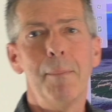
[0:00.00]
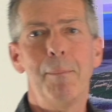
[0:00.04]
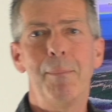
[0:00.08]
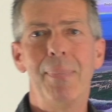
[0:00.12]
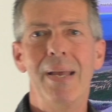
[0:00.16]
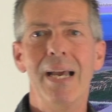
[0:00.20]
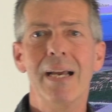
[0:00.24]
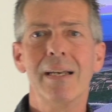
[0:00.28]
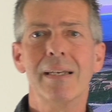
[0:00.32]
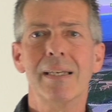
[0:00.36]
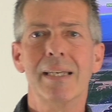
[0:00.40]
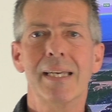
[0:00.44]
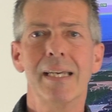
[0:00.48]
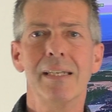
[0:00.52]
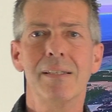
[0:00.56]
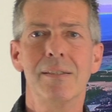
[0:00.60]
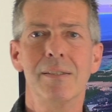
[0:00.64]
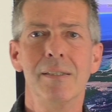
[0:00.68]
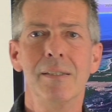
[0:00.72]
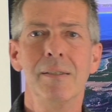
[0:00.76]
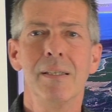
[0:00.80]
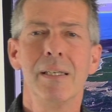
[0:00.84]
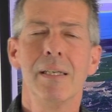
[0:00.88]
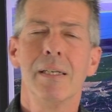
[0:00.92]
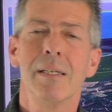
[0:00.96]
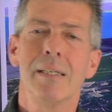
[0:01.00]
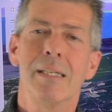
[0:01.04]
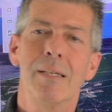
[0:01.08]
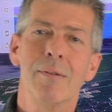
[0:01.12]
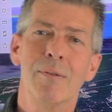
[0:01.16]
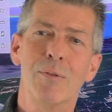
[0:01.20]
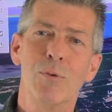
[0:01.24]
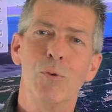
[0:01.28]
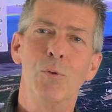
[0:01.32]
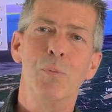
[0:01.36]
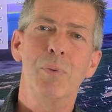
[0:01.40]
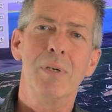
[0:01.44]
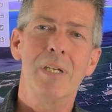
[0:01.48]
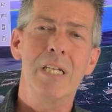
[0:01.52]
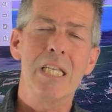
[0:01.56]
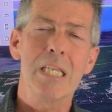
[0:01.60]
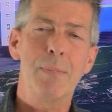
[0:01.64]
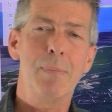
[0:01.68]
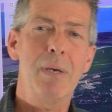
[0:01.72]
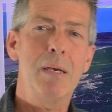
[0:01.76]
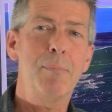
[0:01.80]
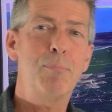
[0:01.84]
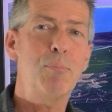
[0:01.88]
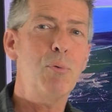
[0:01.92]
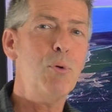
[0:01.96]
Bergkette, die uns übrigens
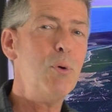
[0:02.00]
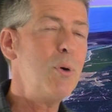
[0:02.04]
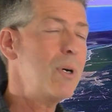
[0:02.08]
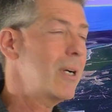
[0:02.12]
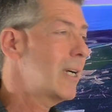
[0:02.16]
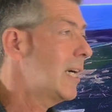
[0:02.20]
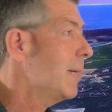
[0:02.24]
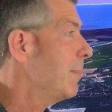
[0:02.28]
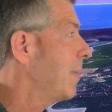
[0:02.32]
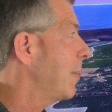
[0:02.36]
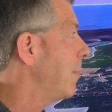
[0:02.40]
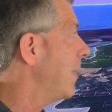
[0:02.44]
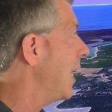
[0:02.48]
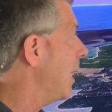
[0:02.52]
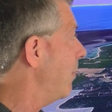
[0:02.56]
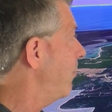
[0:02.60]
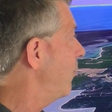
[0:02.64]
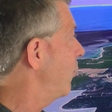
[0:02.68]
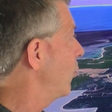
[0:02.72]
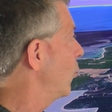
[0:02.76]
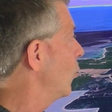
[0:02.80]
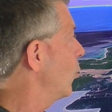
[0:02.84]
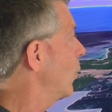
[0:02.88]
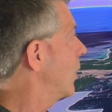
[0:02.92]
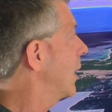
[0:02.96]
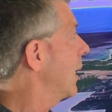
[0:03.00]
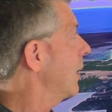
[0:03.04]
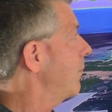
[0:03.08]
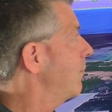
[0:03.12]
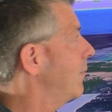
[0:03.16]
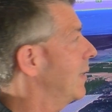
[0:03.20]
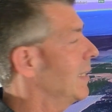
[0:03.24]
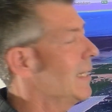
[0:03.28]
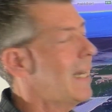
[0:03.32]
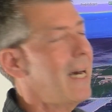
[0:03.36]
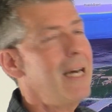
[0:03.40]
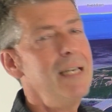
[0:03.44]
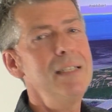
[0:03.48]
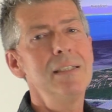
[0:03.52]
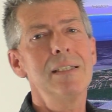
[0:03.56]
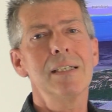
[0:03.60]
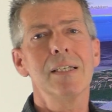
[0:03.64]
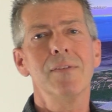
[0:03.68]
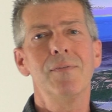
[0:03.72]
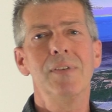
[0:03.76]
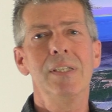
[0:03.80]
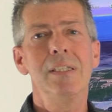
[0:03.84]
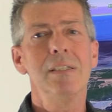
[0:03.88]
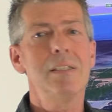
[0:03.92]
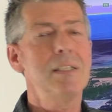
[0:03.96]
bei Bora beim Abflug hat man eine
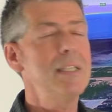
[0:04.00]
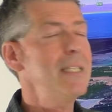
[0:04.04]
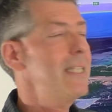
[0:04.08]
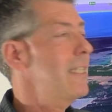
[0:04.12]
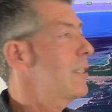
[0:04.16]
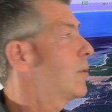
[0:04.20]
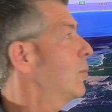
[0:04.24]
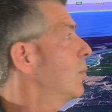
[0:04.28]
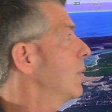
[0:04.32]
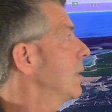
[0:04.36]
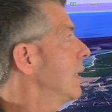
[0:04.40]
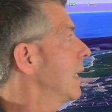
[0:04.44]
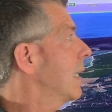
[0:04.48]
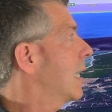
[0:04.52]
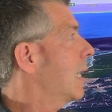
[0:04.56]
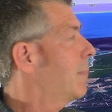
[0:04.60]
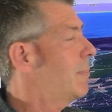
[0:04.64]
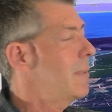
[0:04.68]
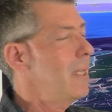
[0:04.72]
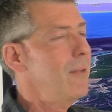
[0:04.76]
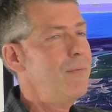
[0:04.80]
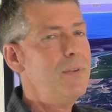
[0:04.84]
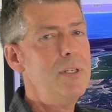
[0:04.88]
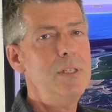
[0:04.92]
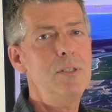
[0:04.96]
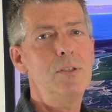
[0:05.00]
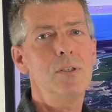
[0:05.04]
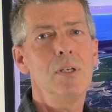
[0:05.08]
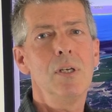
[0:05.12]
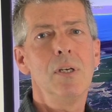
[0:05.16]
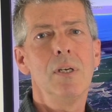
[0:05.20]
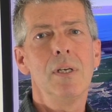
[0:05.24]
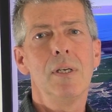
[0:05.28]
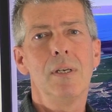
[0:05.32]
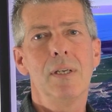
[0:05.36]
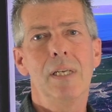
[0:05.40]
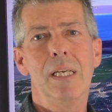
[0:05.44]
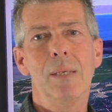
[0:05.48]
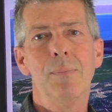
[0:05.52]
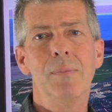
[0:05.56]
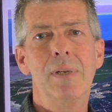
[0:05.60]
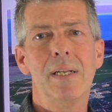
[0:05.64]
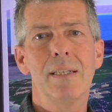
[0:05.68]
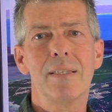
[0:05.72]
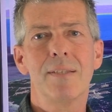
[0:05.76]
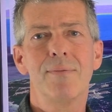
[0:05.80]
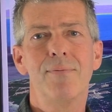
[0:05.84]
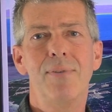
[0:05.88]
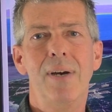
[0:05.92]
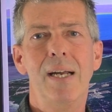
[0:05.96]
andere Windrichtung. Da kam der Wind eben
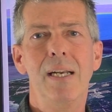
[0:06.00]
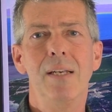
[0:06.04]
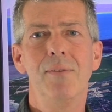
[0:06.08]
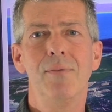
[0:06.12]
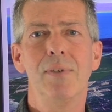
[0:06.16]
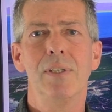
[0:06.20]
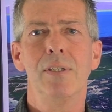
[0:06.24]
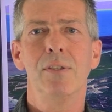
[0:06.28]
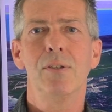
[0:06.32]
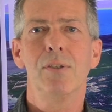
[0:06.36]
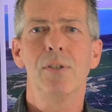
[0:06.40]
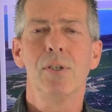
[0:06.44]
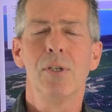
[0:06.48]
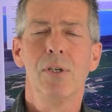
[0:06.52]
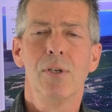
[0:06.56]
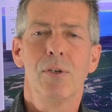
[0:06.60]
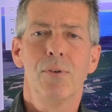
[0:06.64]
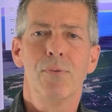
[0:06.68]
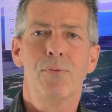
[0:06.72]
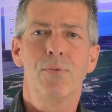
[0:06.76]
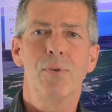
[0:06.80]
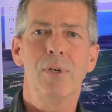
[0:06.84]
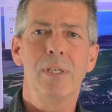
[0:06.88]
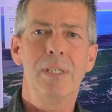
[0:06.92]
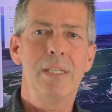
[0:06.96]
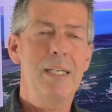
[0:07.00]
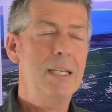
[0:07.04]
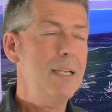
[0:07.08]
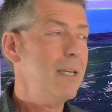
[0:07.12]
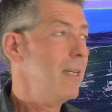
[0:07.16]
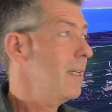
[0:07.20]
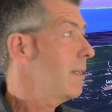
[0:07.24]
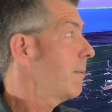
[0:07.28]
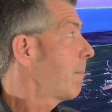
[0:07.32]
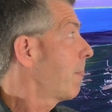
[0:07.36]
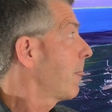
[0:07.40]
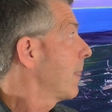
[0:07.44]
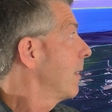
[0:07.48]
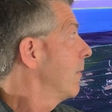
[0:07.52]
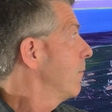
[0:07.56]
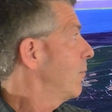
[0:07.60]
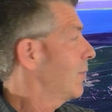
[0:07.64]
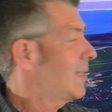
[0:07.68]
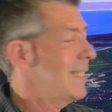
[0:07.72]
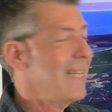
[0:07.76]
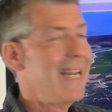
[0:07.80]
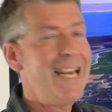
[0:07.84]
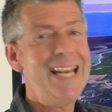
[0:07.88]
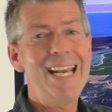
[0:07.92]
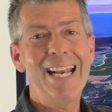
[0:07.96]
als Fallwind von der
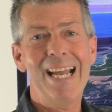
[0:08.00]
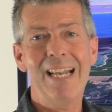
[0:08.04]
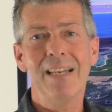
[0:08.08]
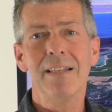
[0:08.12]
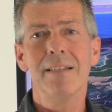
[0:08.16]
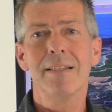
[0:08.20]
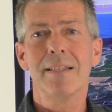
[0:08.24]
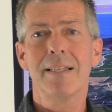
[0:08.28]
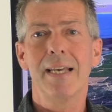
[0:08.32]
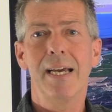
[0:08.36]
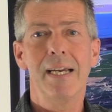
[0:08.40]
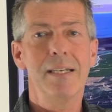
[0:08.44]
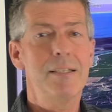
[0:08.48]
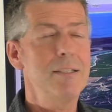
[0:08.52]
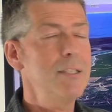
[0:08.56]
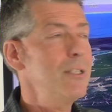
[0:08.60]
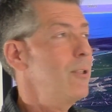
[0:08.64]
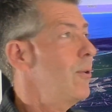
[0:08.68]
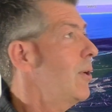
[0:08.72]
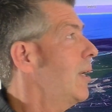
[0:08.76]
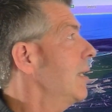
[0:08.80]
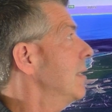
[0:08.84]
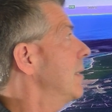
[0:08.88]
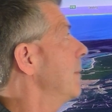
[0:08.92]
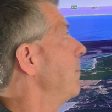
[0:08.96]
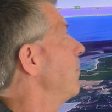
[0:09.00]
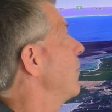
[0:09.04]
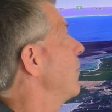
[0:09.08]
von der Landseite dort